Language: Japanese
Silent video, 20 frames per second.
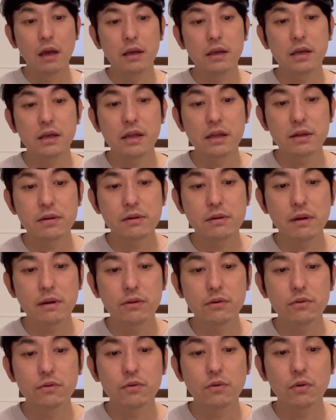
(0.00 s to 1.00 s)
イギリスで
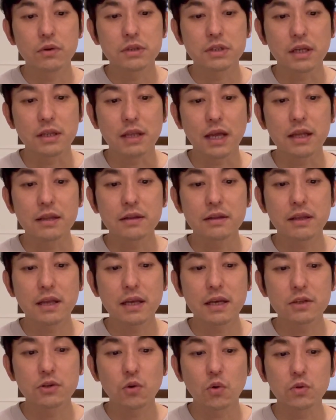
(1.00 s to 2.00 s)
流行した探
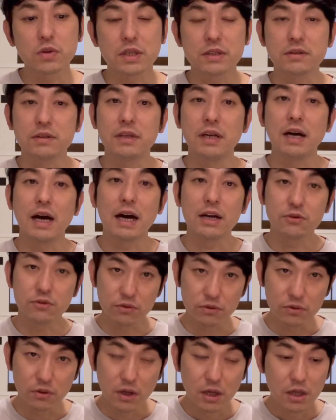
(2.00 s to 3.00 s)
偵小説であ
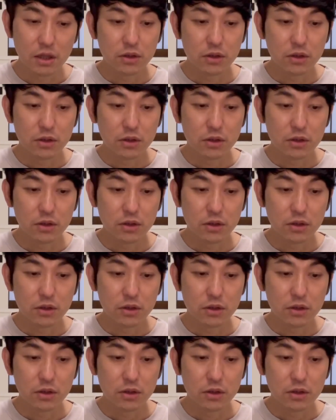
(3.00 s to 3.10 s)
る、